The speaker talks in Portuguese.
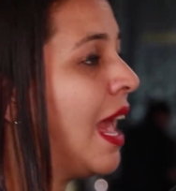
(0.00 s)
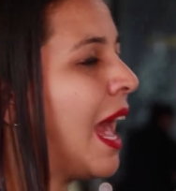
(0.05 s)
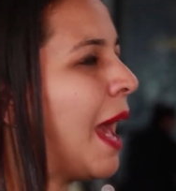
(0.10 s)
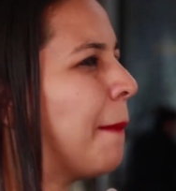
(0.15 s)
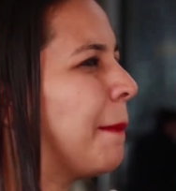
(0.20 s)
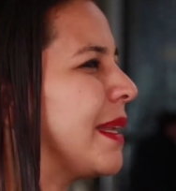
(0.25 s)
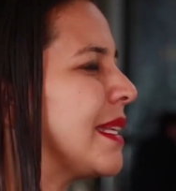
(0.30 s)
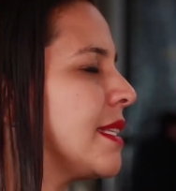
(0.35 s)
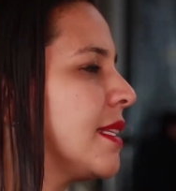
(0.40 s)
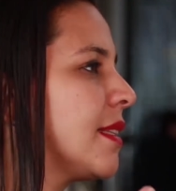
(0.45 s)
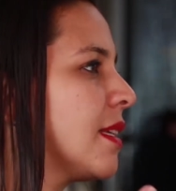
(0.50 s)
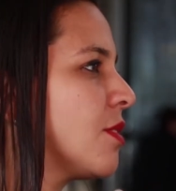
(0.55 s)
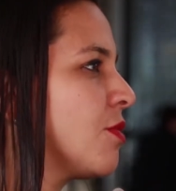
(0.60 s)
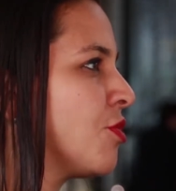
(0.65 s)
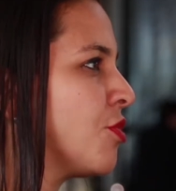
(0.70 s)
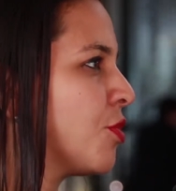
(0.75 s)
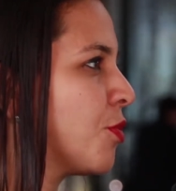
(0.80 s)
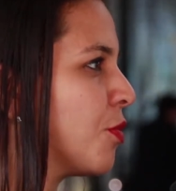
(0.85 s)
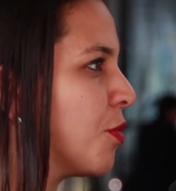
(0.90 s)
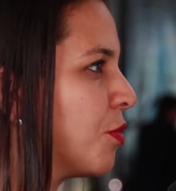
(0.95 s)

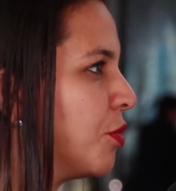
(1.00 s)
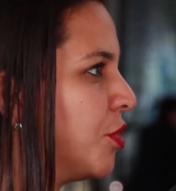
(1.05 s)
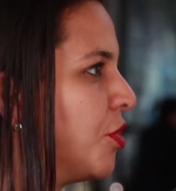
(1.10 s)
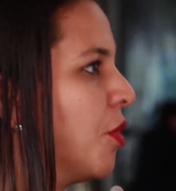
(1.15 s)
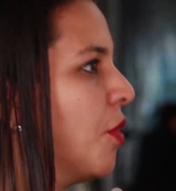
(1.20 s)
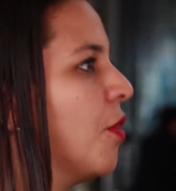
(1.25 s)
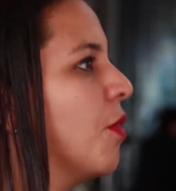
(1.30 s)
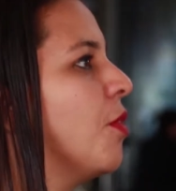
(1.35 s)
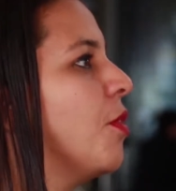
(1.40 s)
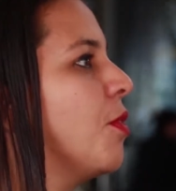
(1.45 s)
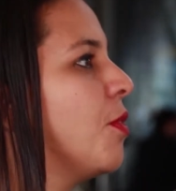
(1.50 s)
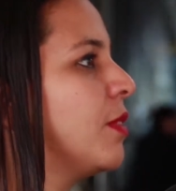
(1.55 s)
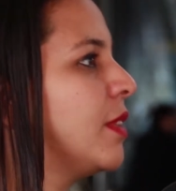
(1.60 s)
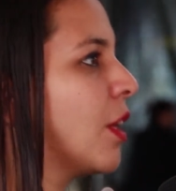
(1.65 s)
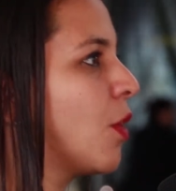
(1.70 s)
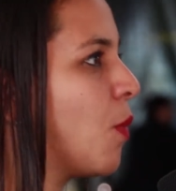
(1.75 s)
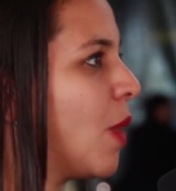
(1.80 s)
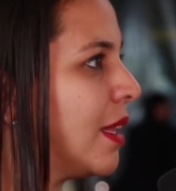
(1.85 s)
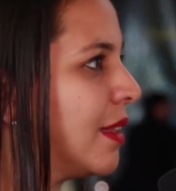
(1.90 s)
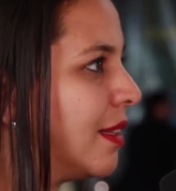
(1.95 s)
apresentações de coco de
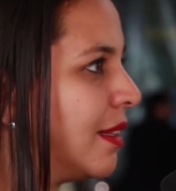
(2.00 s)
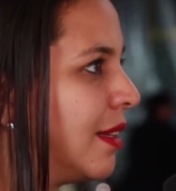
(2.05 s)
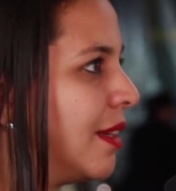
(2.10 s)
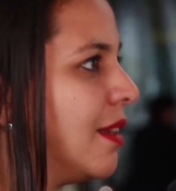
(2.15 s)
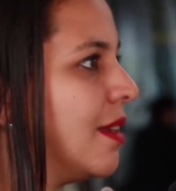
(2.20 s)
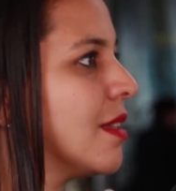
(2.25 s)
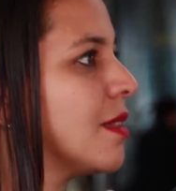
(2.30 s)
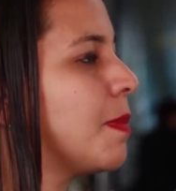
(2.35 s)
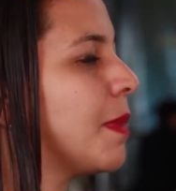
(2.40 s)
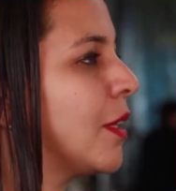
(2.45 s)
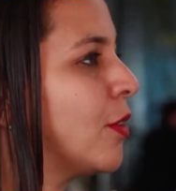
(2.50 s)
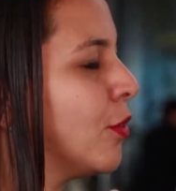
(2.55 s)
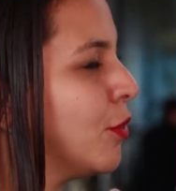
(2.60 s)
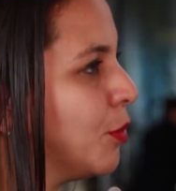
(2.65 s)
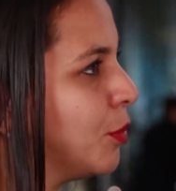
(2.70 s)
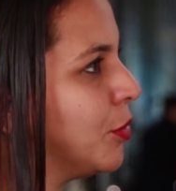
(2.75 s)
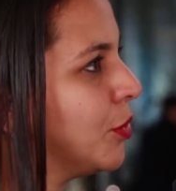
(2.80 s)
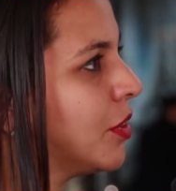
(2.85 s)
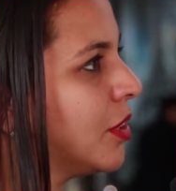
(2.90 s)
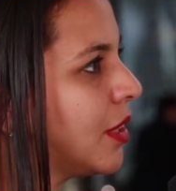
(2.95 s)
roda, quadrilhas, para
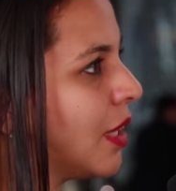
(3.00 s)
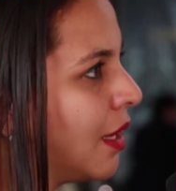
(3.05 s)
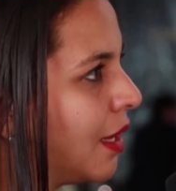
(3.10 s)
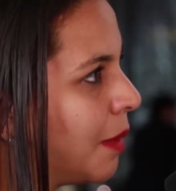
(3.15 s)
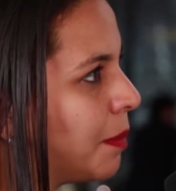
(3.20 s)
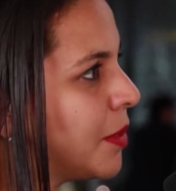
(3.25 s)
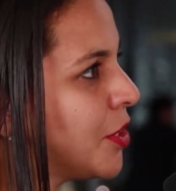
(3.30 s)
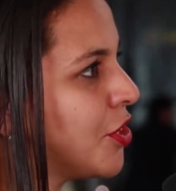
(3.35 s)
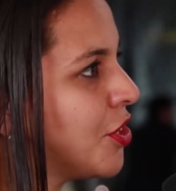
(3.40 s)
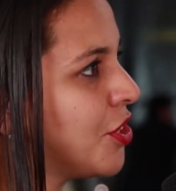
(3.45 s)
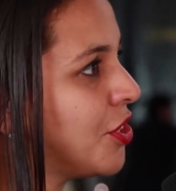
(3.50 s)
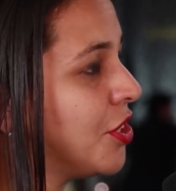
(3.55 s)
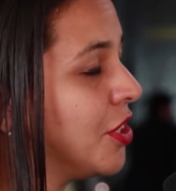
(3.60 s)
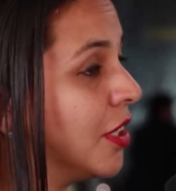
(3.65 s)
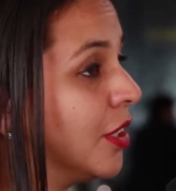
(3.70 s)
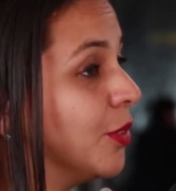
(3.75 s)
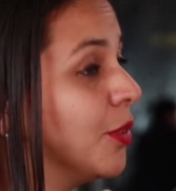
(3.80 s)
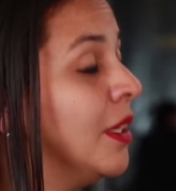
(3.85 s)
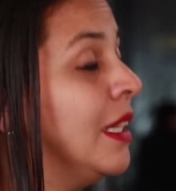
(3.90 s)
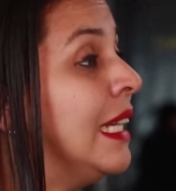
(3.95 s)
todo mundo que está lá
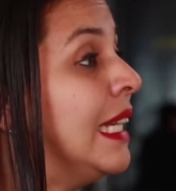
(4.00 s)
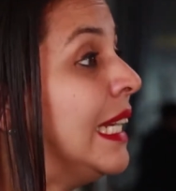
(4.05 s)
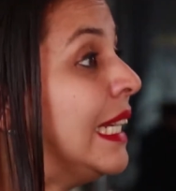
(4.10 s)
prestigiando.